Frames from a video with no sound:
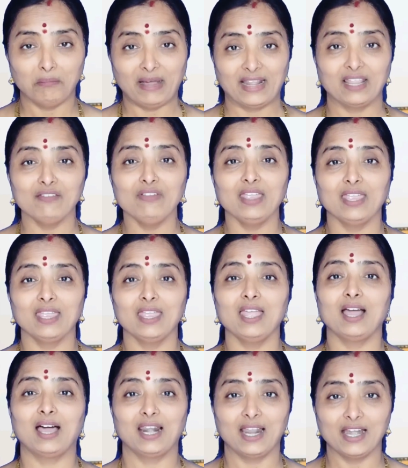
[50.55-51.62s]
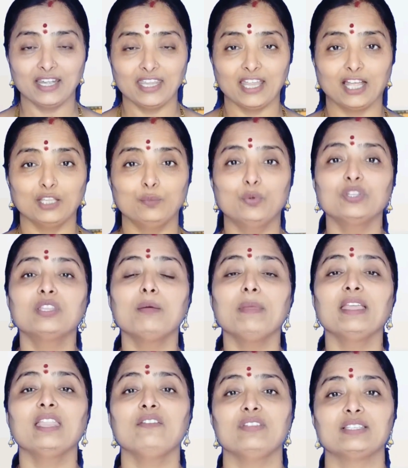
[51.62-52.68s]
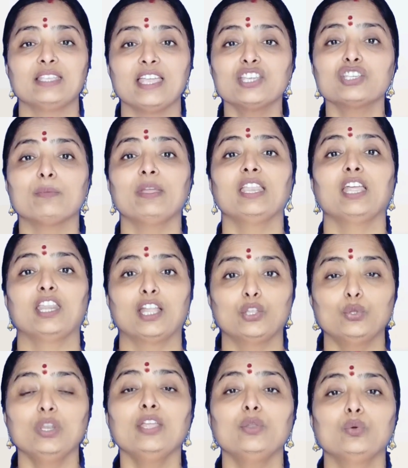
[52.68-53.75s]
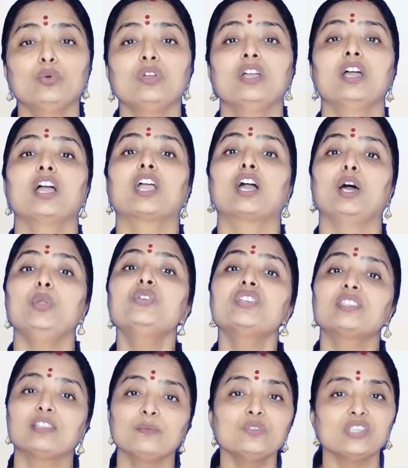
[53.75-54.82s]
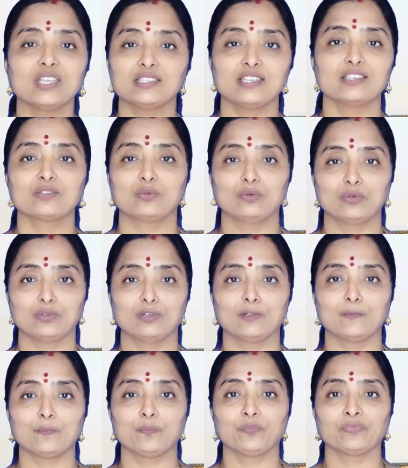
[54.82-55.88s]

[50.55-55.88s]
మనమే అలాంటి అద్భుతమైన విశేషమైన నదులను కలుషితం చేసేసుకుంటున్నాం